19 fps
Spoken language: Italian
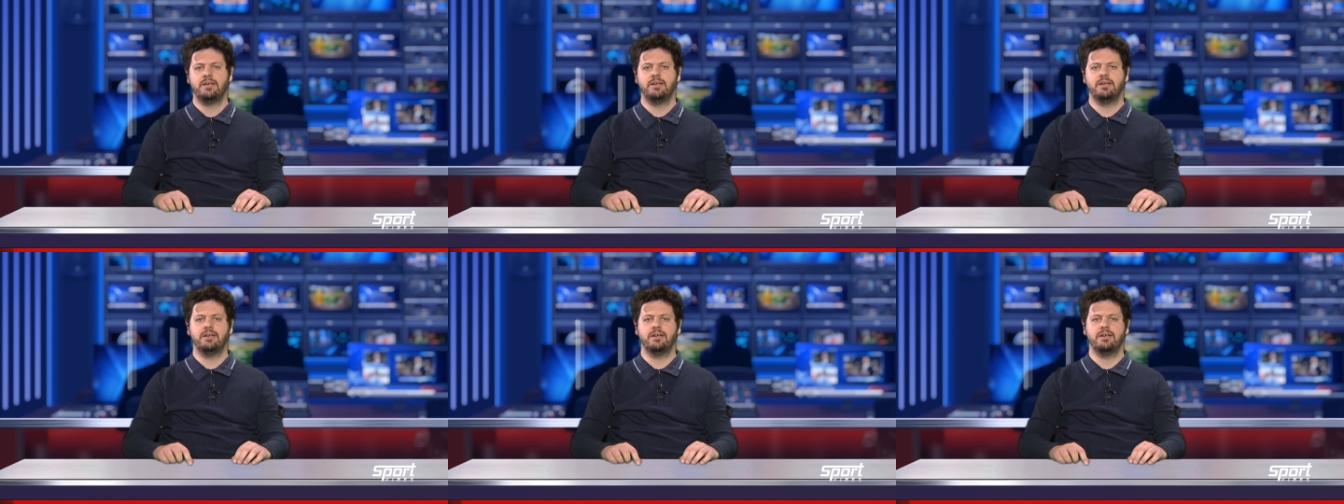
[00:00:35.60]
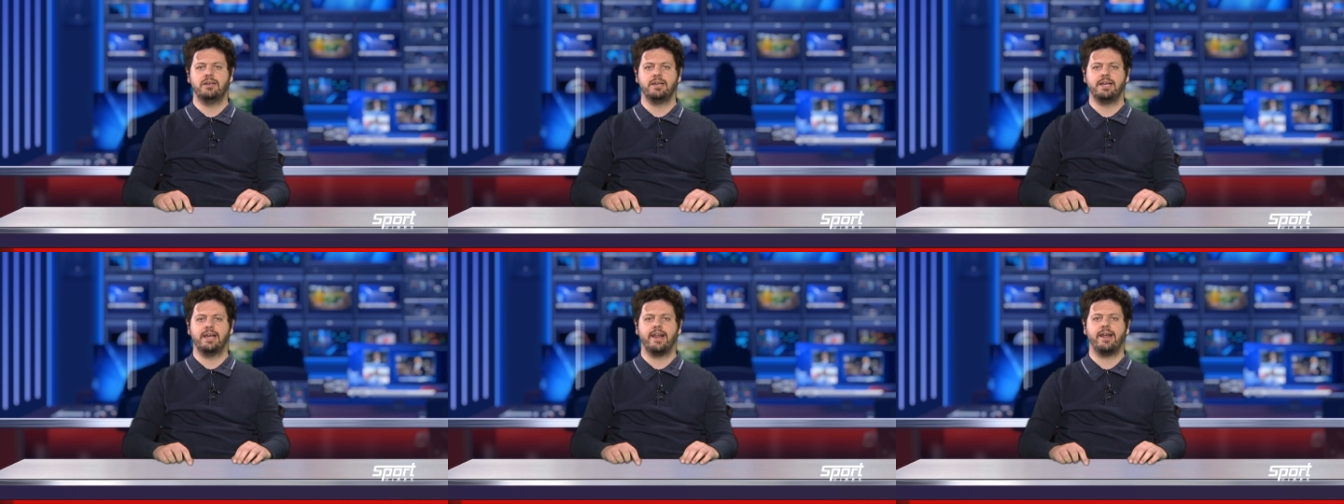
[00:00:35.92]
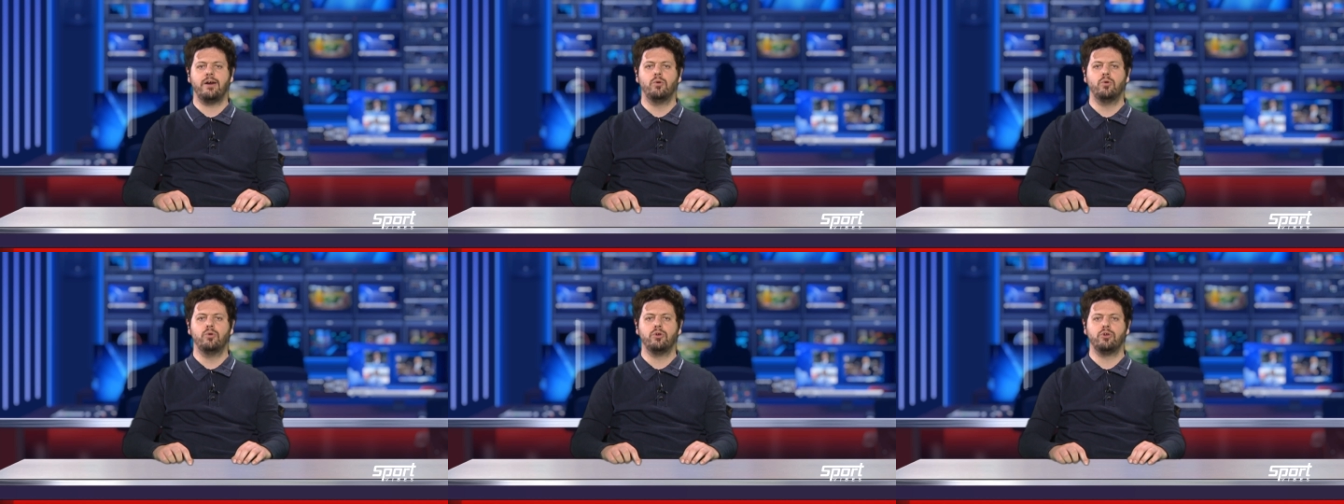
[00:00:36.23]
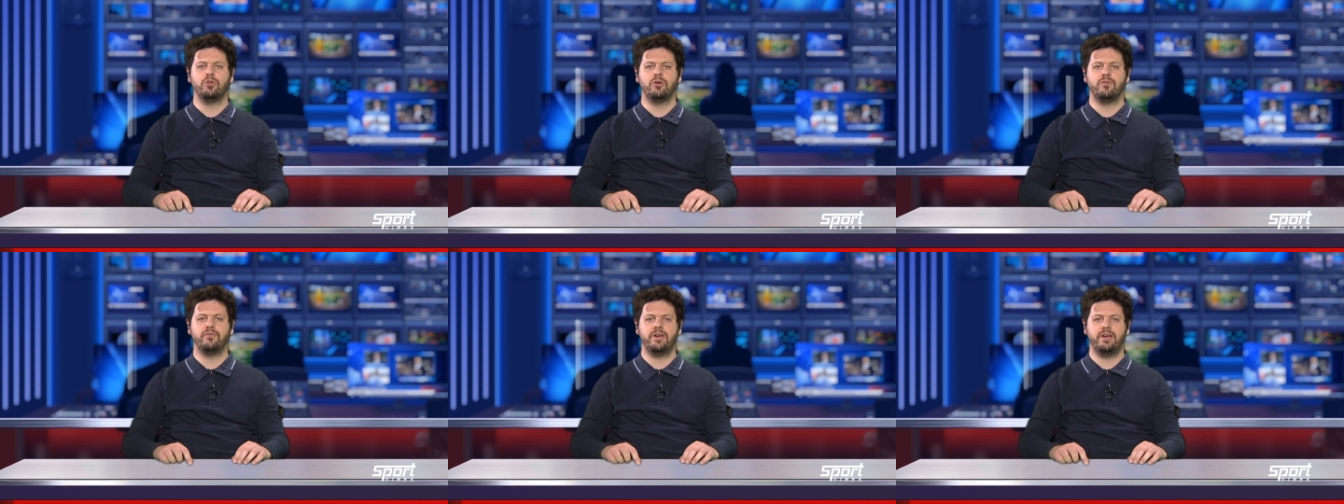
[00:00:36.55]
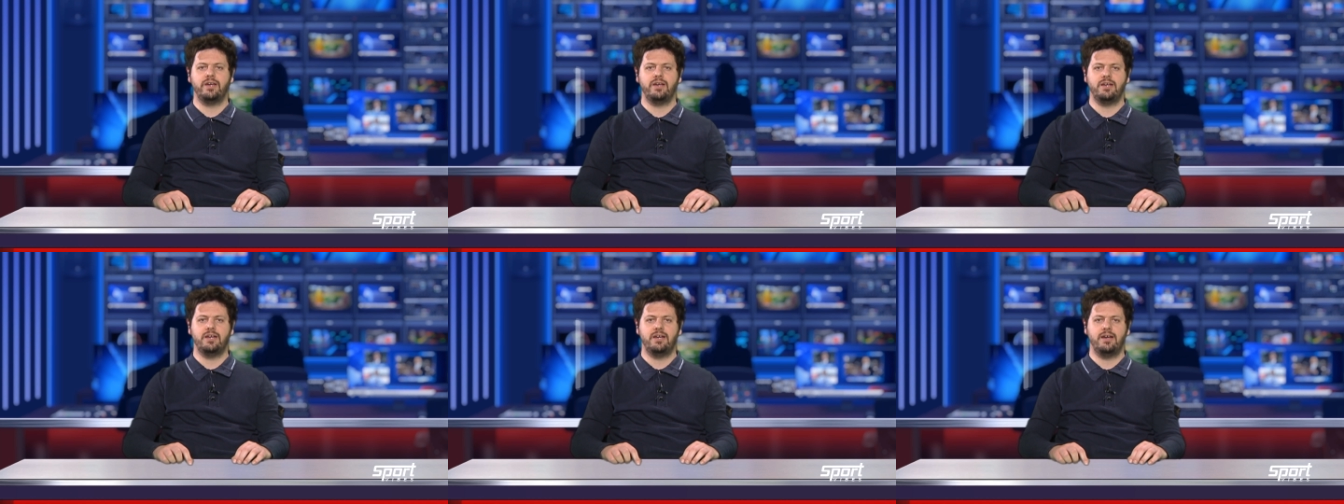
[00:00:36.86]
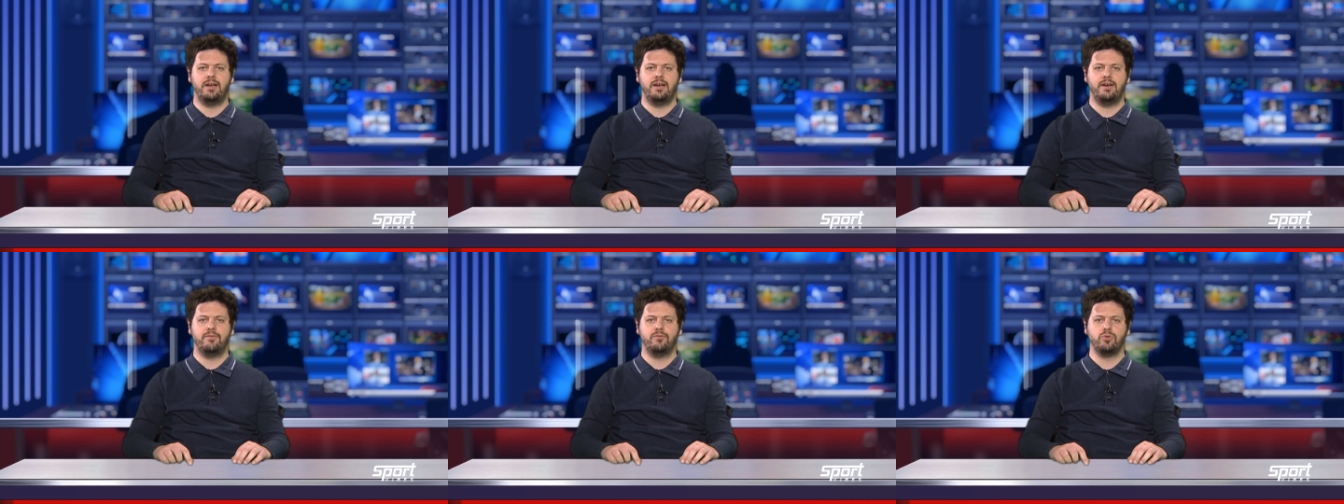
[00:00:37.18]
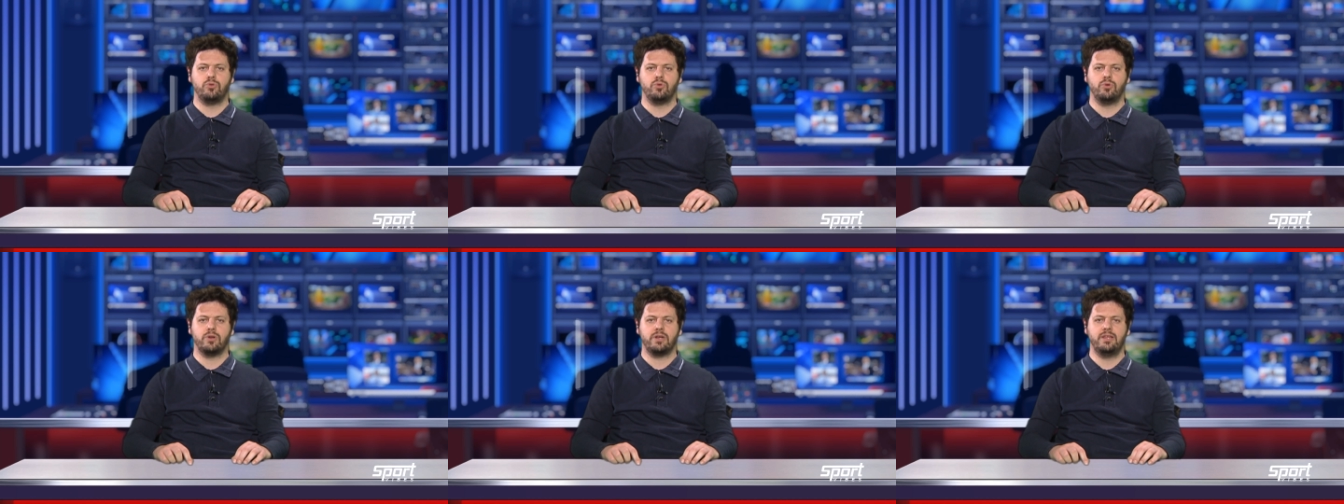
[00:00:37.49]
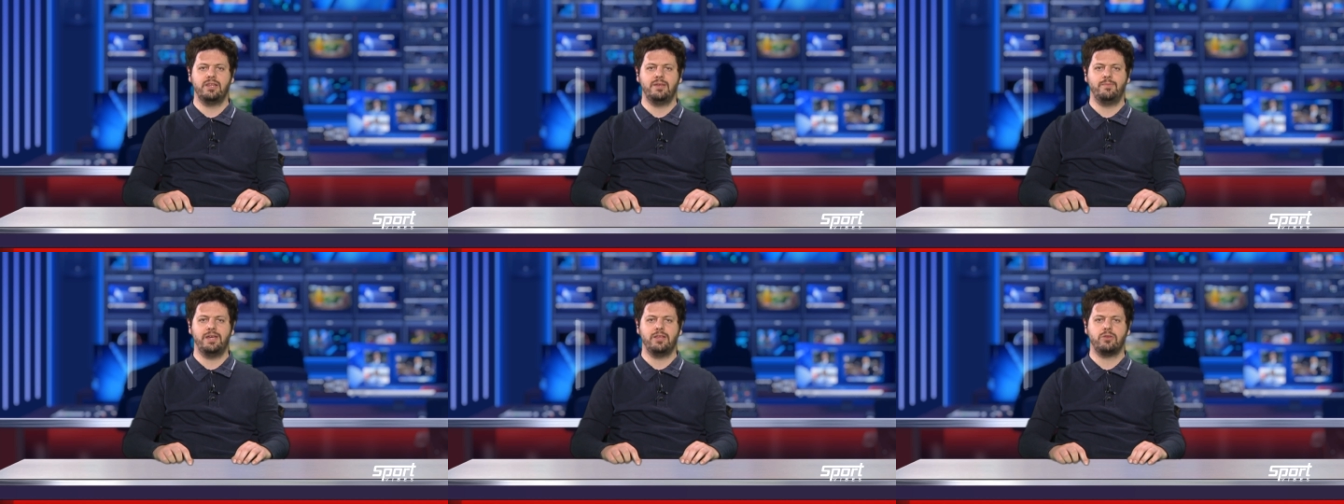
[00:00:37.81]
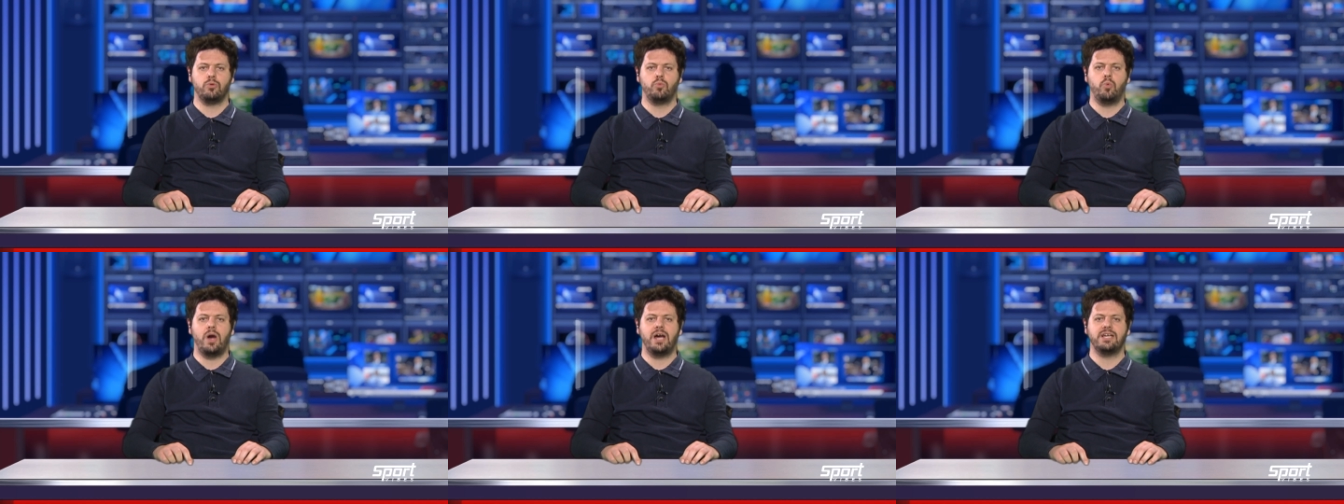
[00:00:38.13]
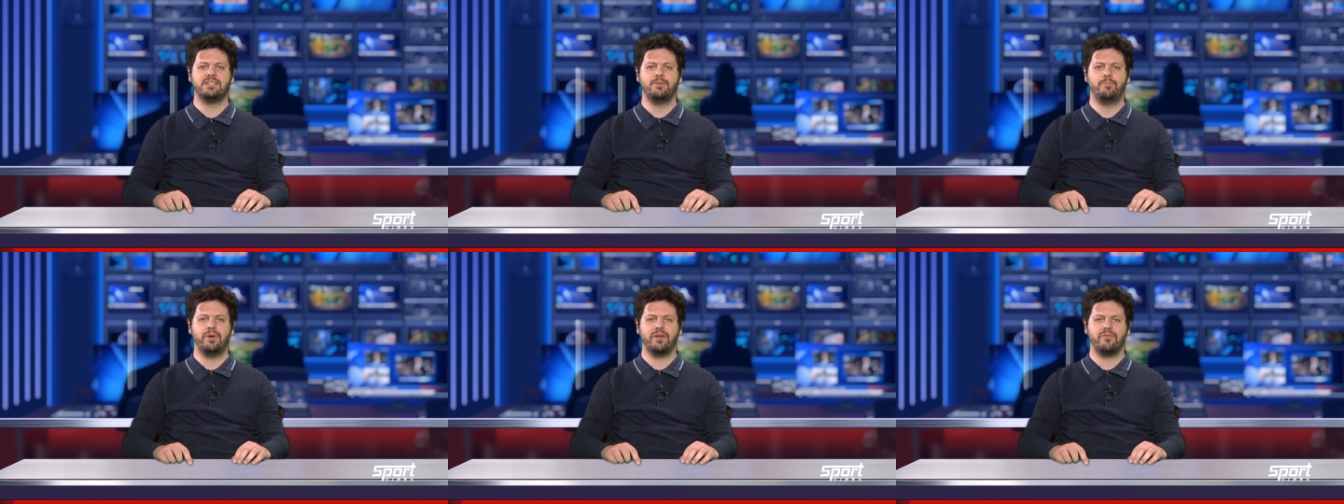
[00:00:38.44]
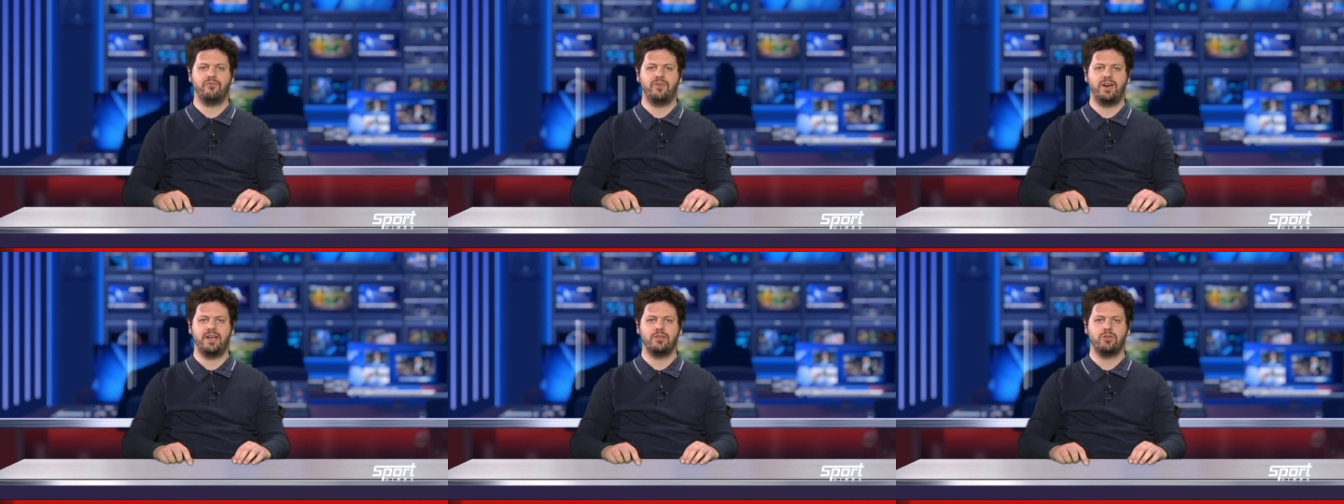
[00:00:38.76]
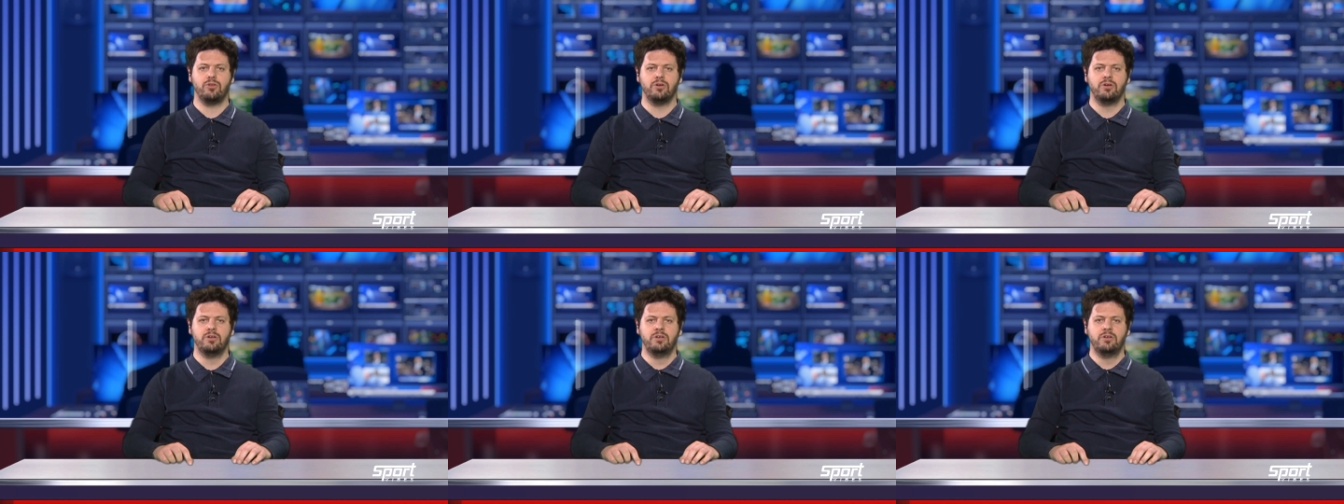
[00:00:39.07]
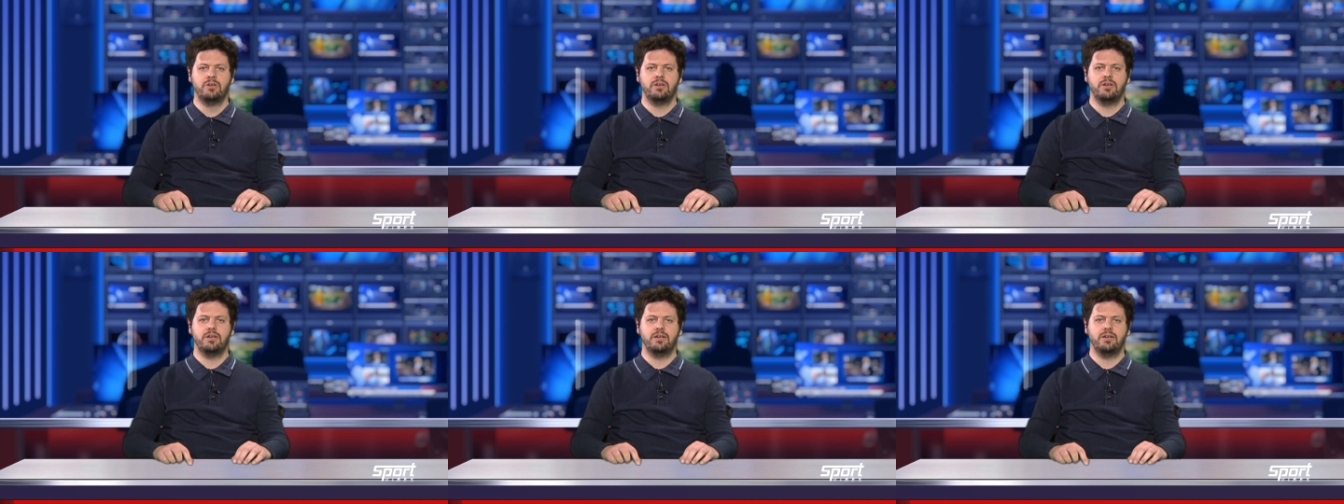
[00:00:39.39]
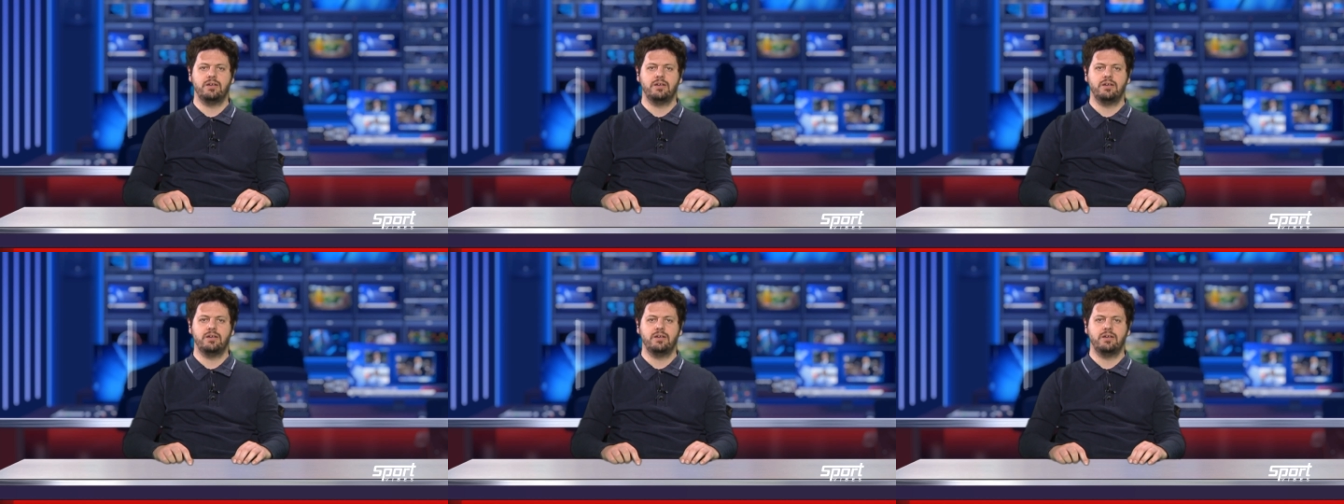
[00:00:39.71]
eh, gara 1 dove ha avuto un rendimento quasi perfetto eh,